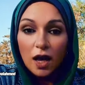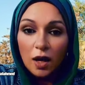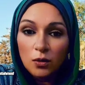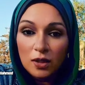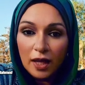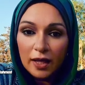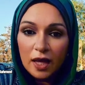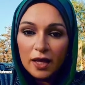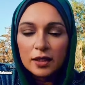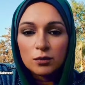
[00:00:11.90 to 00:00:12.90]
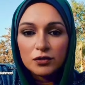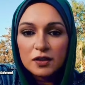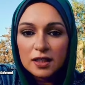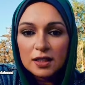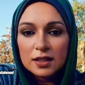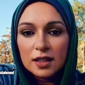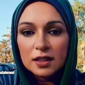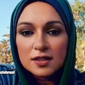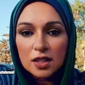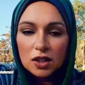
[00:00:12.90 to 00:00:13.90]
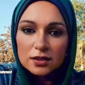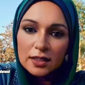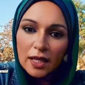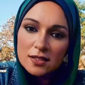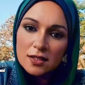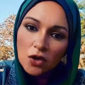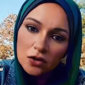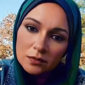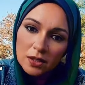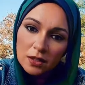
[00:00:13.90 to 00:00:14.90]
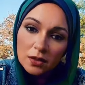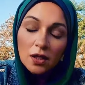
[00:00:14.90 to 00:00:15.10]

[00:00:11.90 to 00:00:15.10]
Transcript: اول حاجه هي مفيده جدا لصحه الجهاز الهضمي